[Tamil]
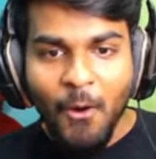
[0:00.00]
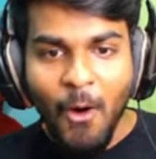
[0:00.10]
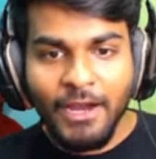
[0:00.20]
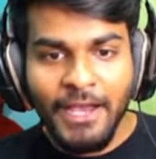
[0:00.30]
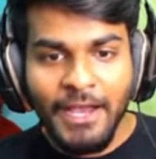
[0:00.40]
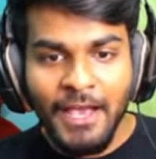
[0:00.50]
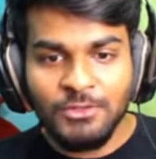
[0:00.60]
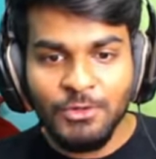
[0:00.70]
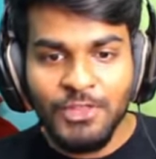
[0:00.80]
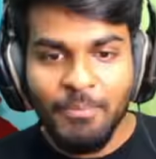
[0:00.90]
ஓகேங்க
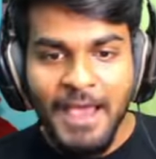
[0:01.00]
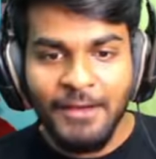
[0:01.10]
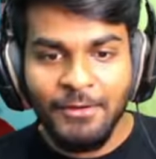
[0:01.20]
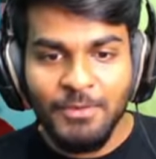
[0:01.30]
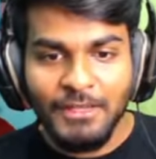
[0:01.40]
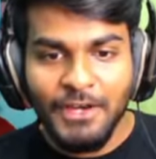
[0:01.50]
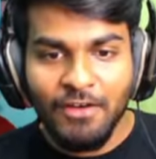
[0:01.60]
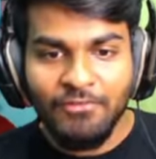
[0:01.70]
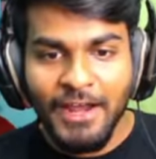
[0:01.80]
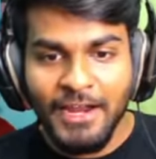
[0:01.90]
ஸோ இந்த பைக் வந்து
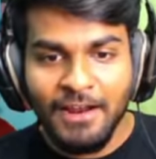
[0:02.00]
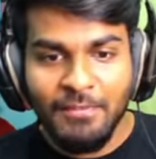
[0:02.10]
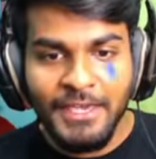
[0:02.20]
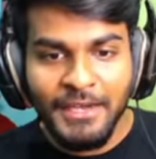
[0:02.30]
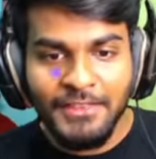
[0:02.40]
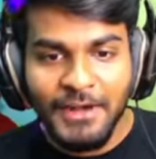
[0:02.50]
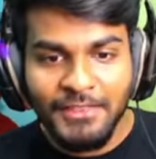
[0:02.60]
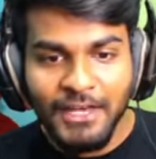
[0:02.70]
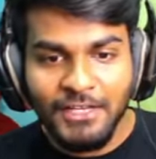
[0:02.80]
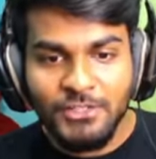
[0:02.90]
பார்த்தீங்கன்னா ஃபைனலாக நம்ம இங்கேருந்து
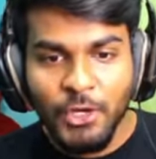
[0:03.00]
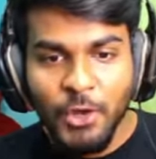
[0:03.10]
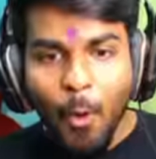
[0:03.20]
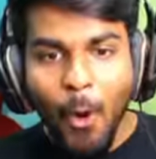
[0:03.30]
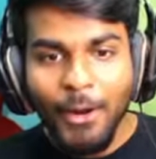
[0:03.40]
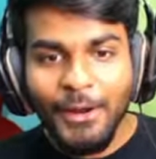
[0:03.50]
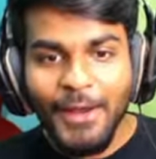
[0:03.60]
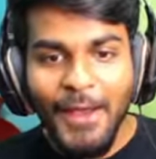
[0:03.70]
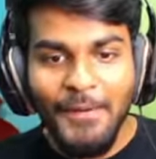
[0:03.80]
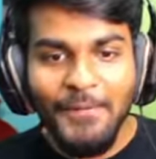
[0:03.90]
எடுத்தாச்சு
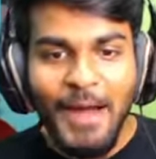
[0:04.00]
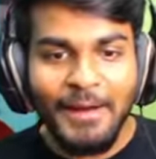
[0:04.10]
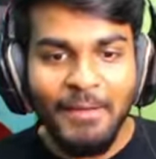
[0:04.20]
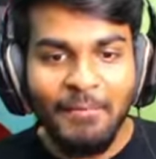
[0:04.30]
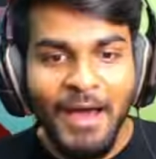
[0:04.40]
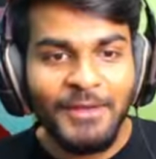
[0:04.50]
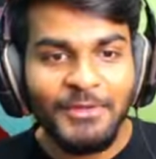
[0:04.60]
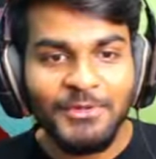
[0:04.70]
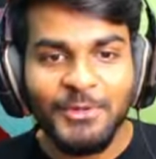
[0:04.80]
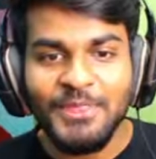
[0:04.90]
ஓகே வேற மாதிரி
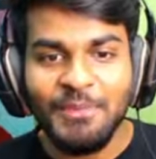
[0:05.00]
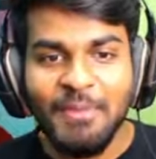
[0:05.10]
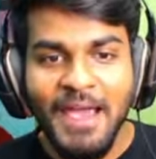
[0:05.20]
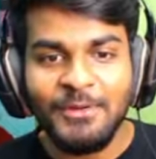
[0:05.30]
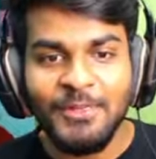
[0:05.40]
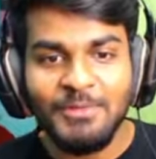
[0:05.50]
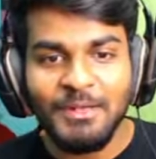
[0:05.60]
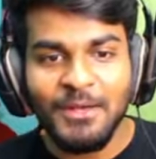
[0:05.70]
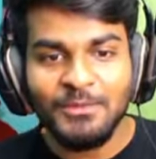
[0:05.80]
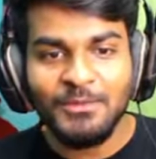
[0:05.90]
ஸோ இந்த பைக் வந்து
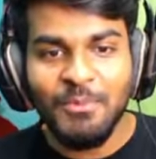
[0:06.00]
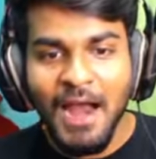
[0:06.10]
பார்த்தீங்கன்னா சும்மா